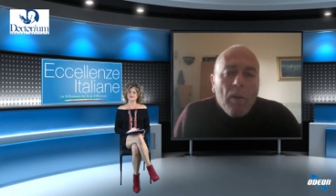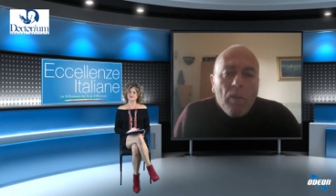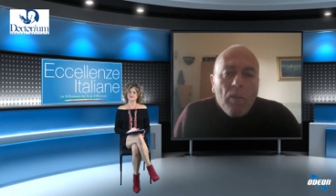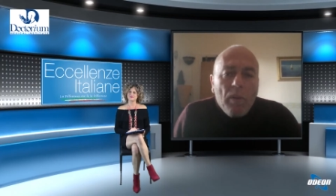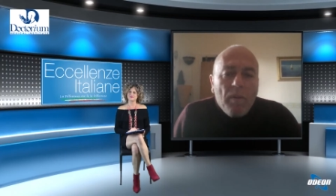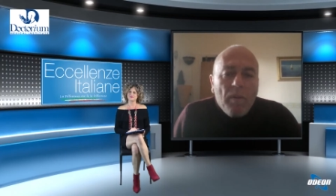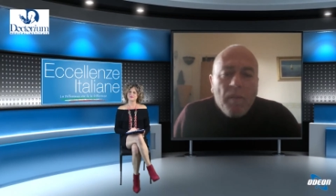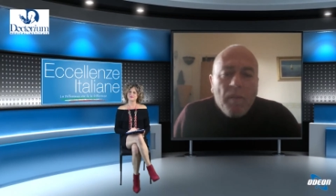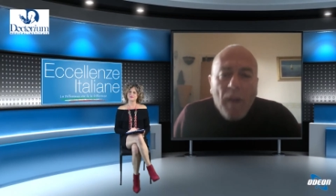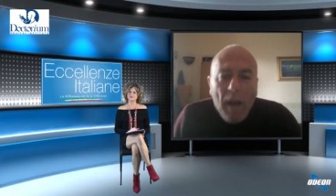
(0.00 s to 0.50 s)
un
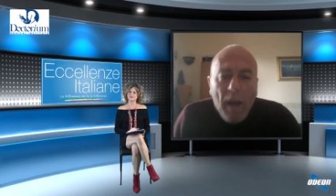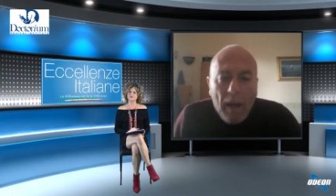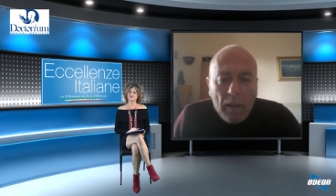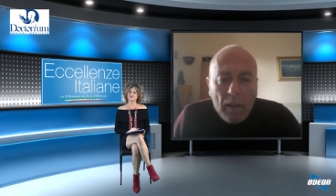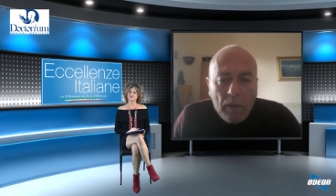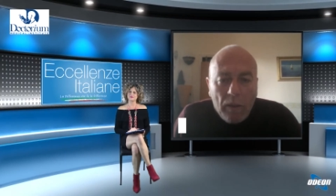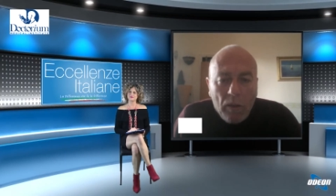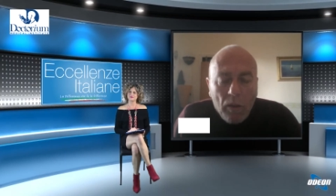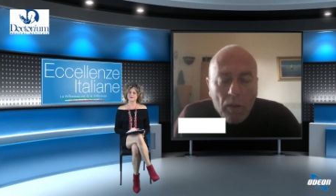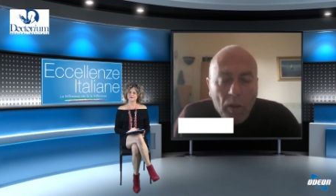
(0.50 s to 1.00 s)

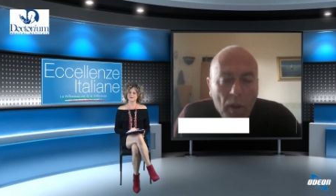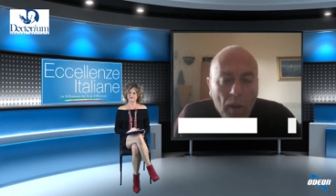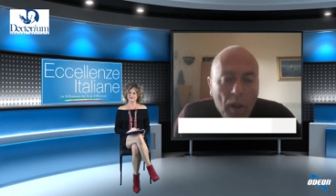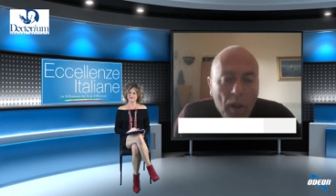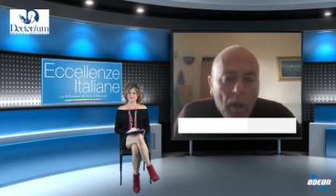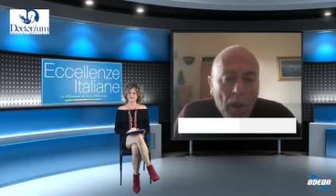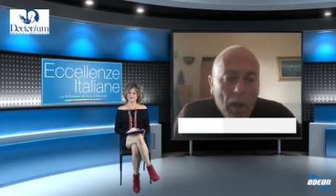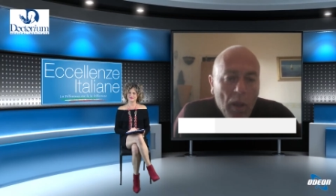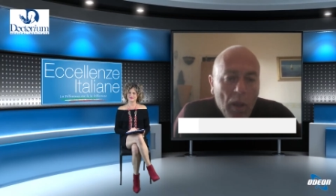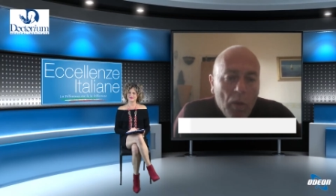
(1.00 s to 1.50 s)
infarto.
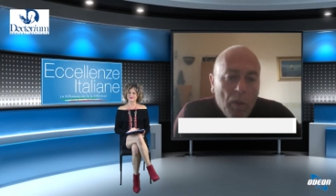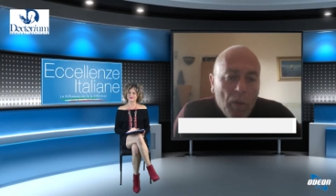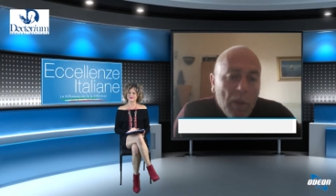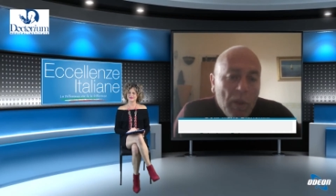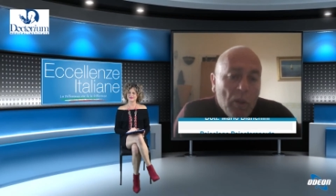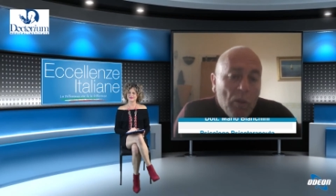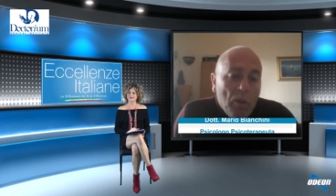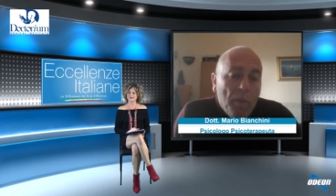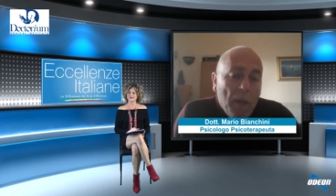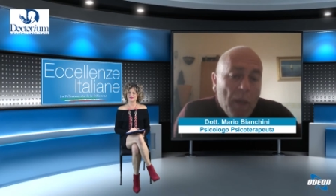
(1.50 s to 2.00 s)

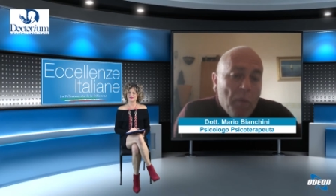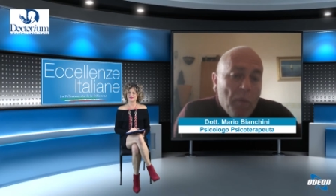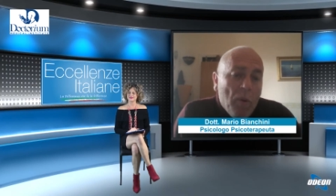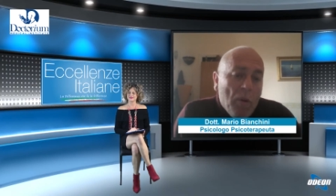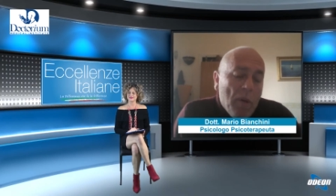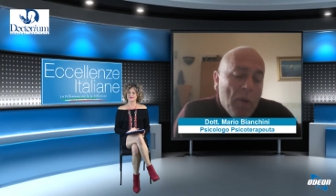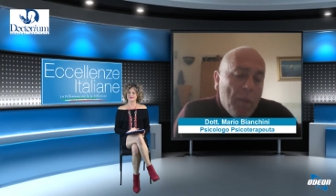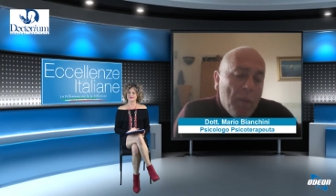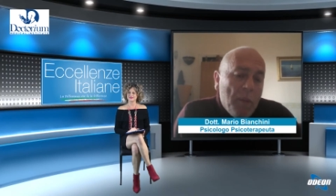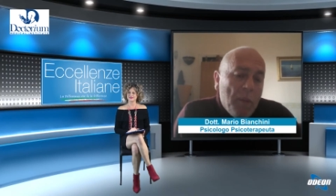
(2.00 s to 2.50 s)
Quindi
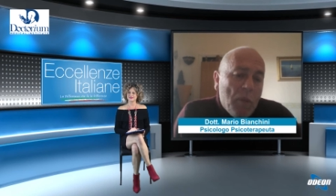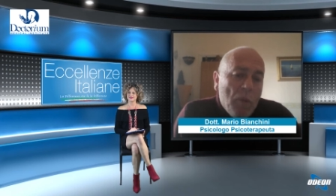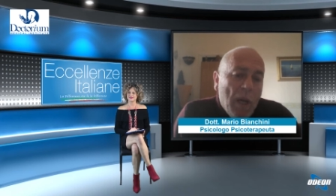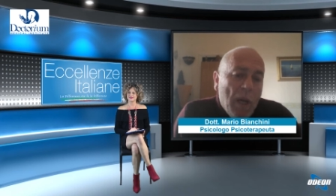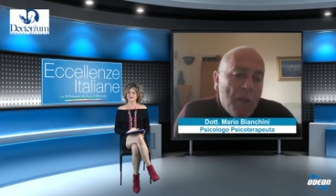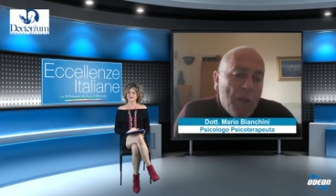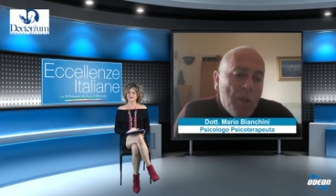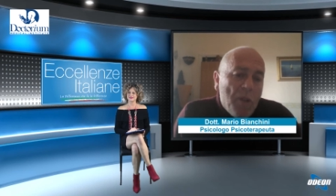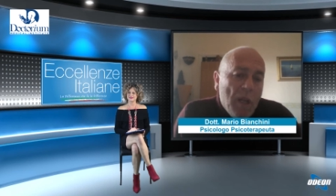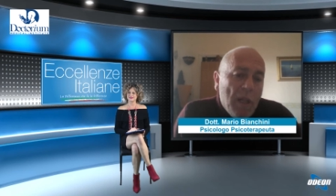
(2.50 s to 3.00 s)
dobbiamo
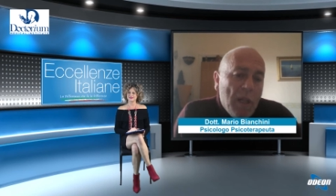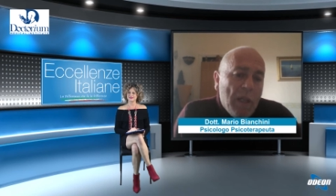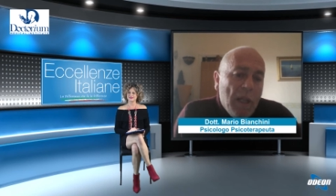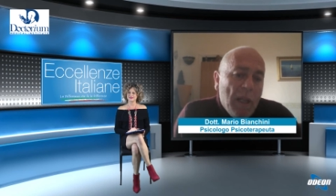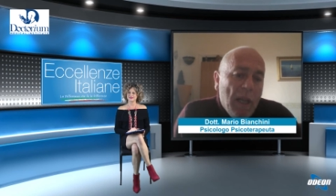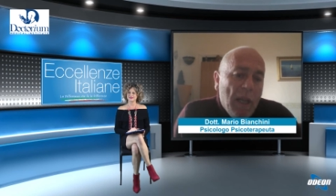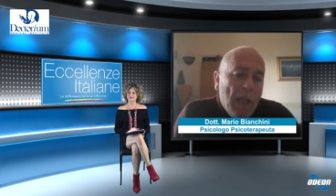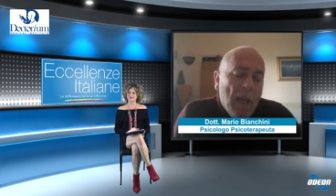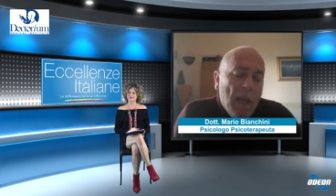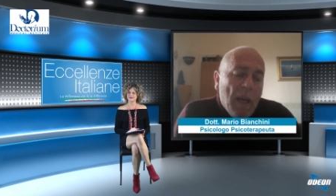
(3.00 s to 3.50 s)
abituarci
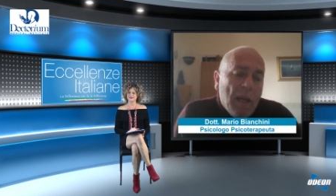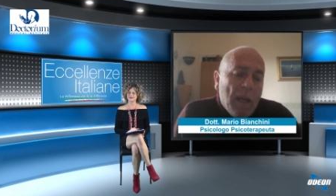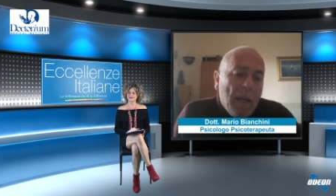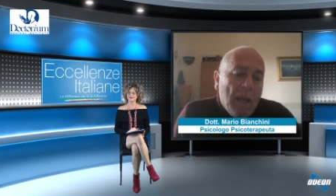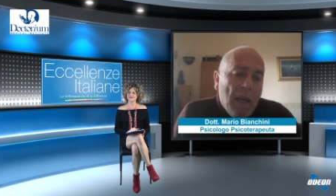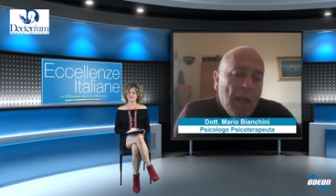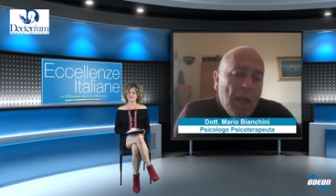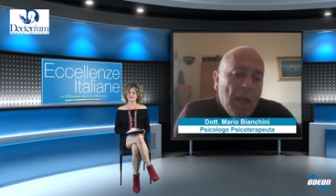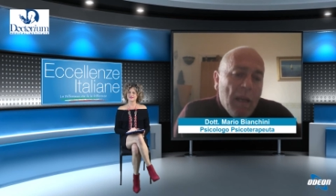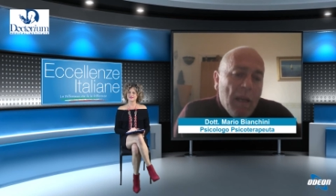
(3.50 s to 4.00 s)
all'idea
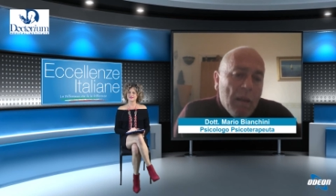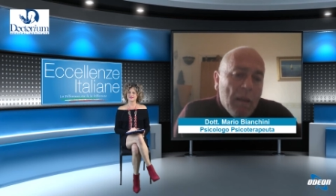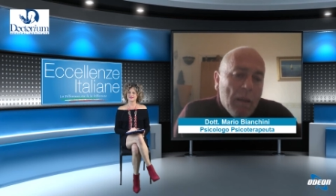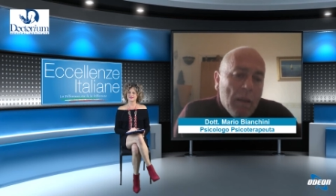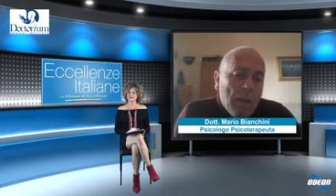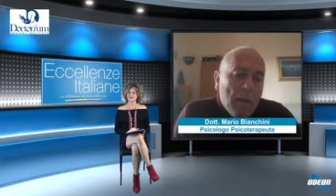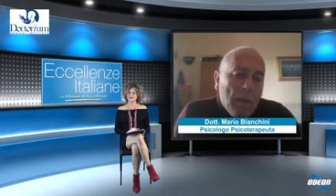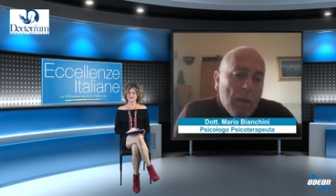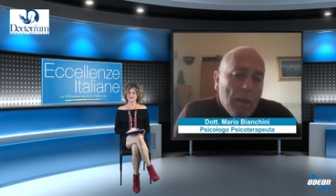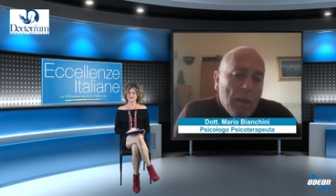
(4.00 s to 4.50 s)
che
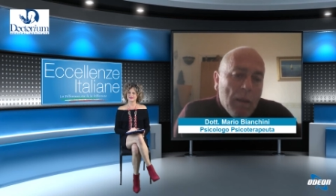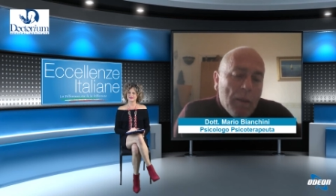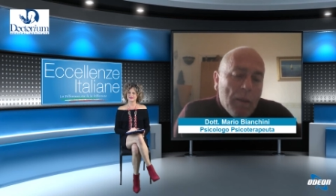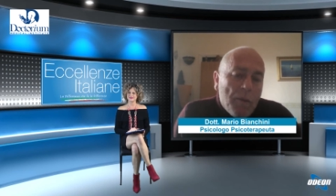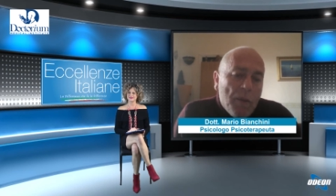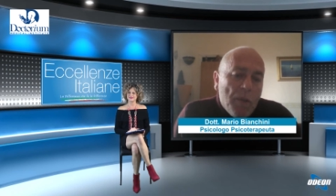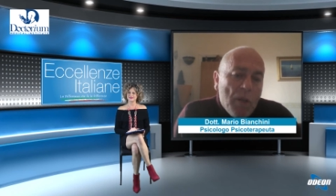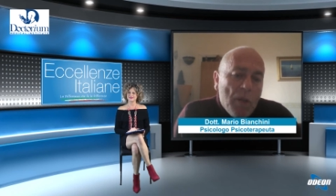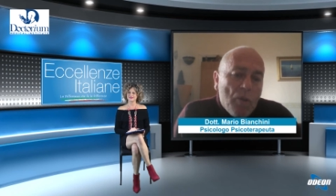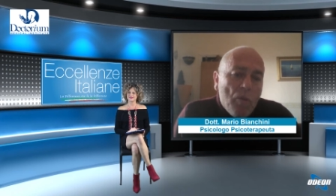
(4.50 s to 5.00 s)
eh,
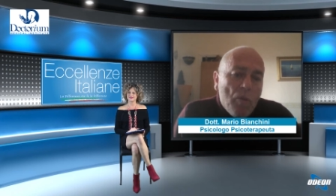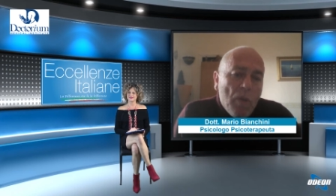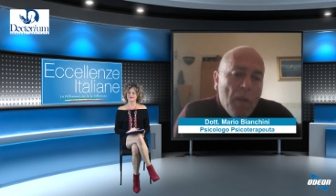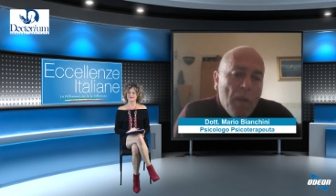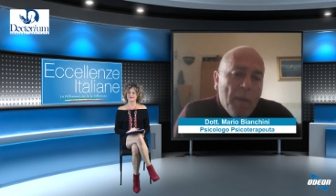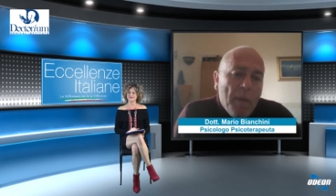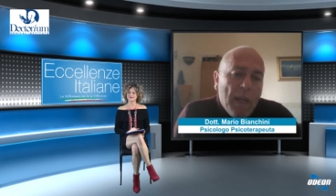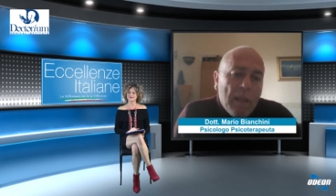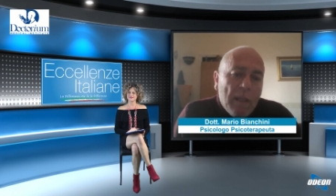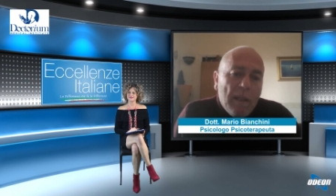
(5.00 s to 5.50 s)
ciascuna
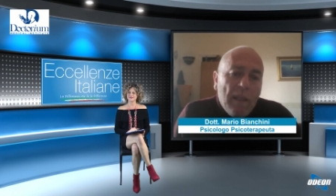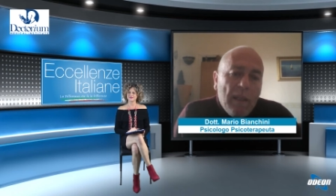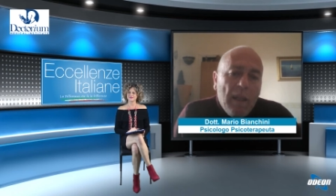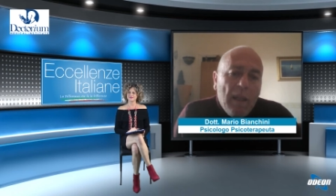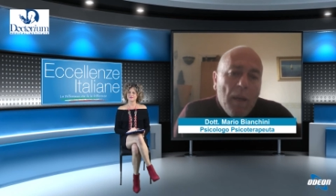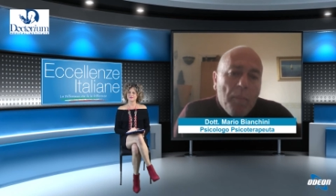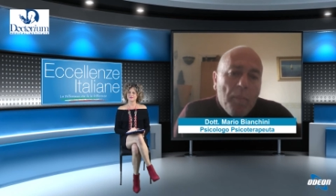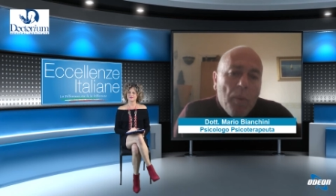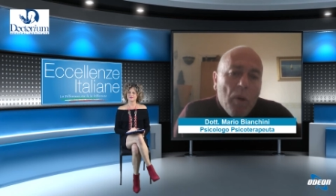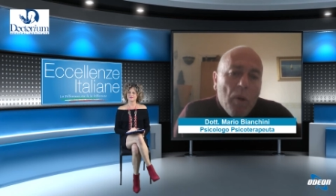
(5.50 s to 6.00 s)

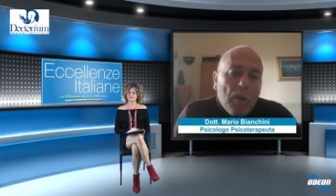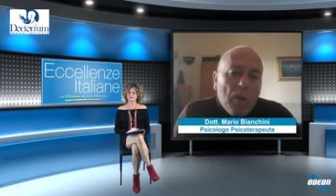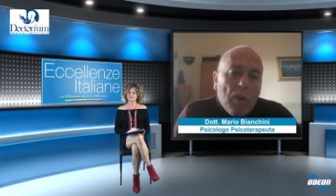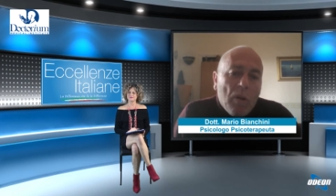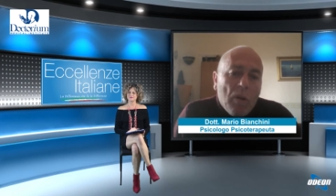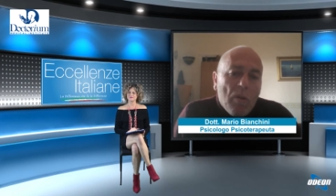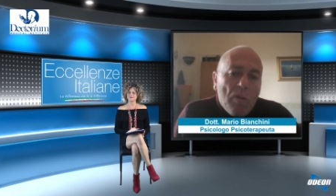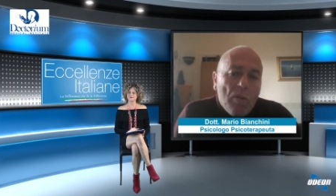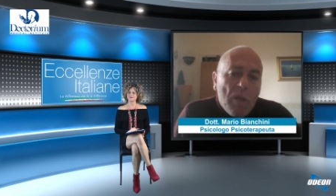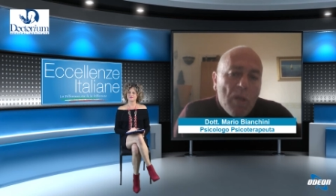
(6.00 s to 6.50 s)
malattia porti
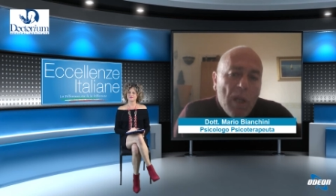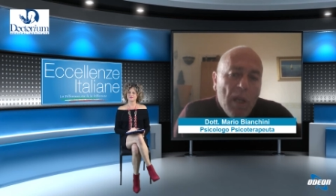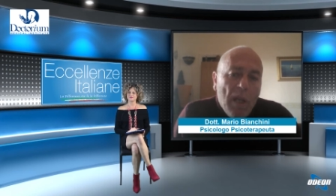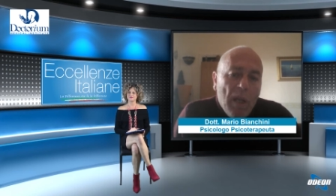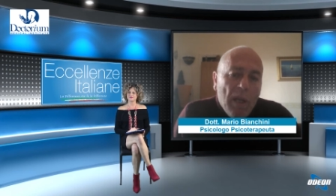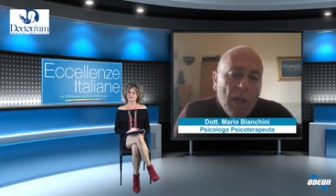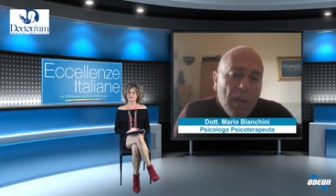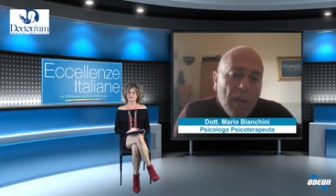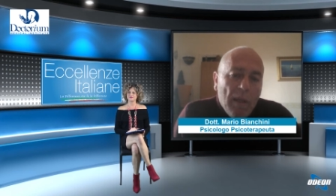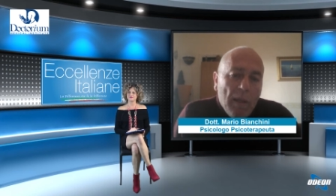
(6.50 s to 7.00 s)
con
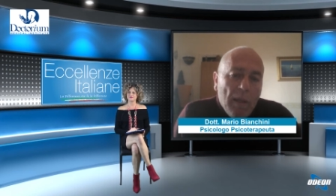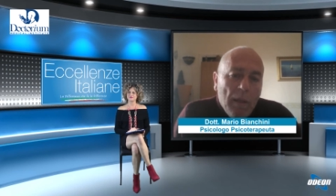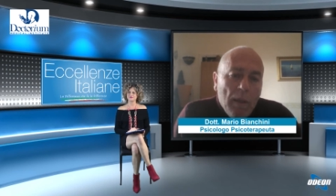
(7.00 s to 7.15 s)
sé